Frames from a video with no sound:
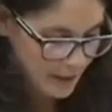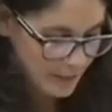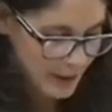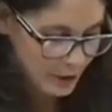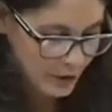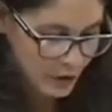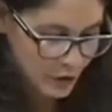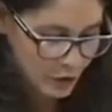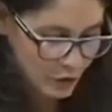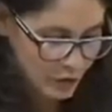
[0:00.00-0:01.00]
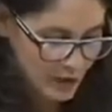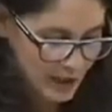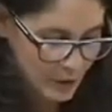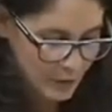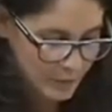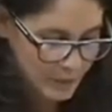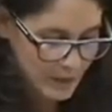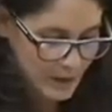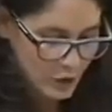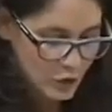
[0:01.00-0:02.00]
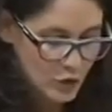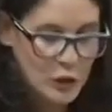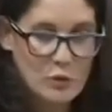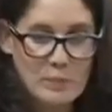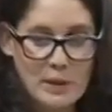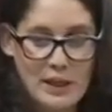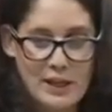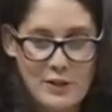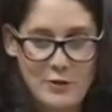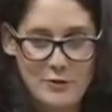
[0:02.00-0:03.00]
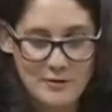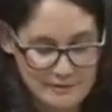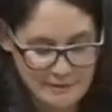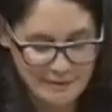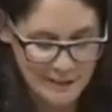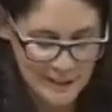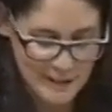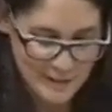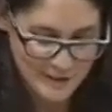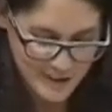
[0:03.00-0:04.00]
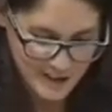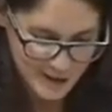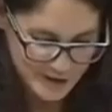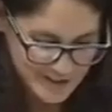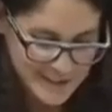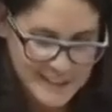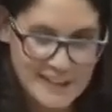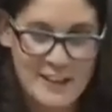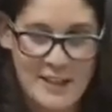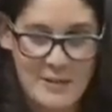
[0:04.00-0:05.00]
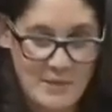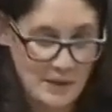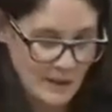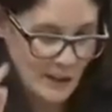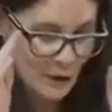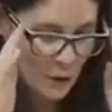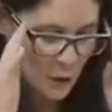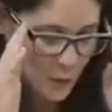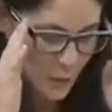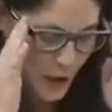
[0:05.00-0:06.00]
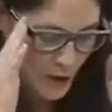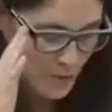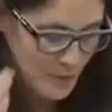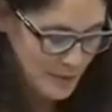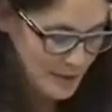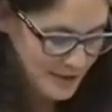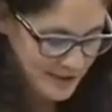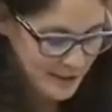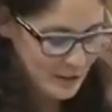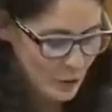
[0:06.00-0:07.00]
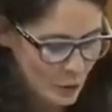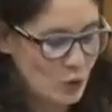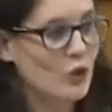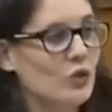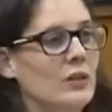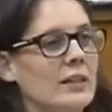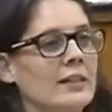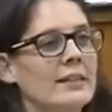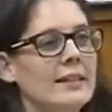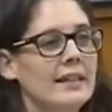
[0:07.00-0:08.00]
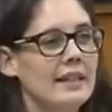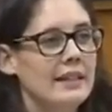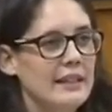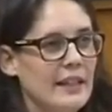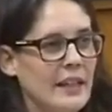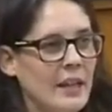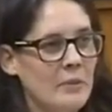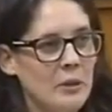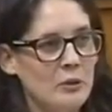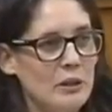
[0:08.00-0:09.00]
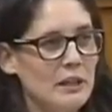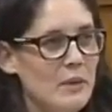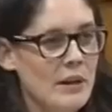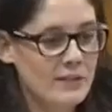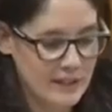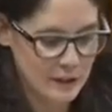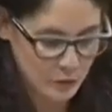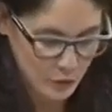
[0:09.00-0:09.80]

Pero, señor consejero, yo tengo un pequeño defectillo del que además me siento enormemente orgullosa. Y es que, bueno, ¿qué le vamos a hacer?